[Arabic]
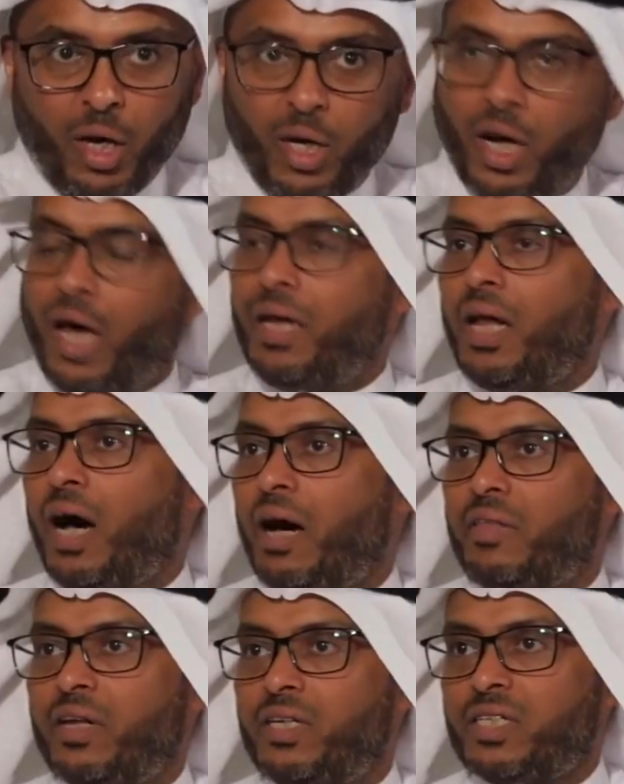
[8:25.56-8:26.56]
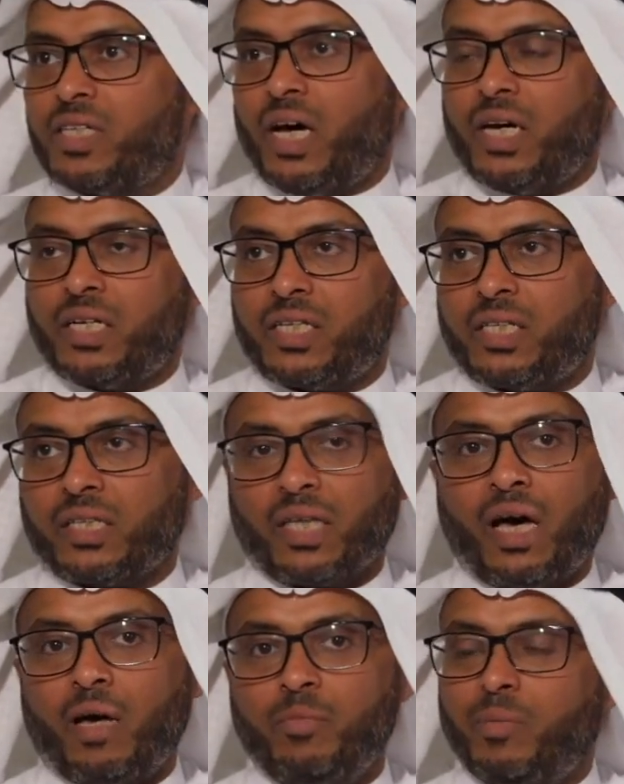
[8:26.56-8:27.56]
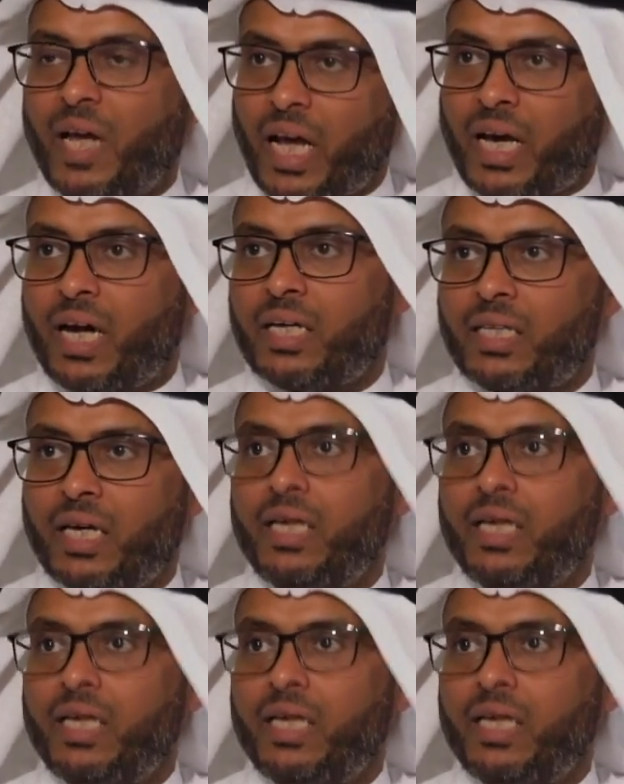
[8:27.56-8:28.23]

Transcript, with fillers: الا ان هذا الانسان استطاع بملكاته